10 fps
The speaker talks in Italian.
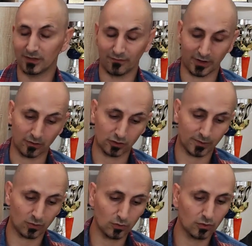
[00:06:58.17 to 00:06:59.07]
del freno
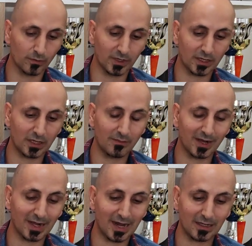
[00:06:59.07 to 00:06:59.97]
soprattutto per chi
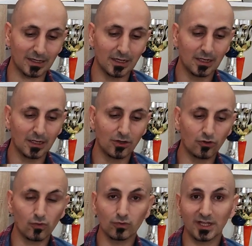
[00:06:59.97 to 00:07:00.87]
magari
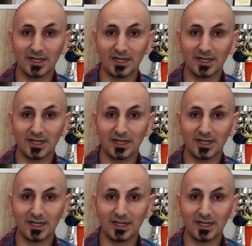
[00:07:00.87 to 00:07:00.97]
non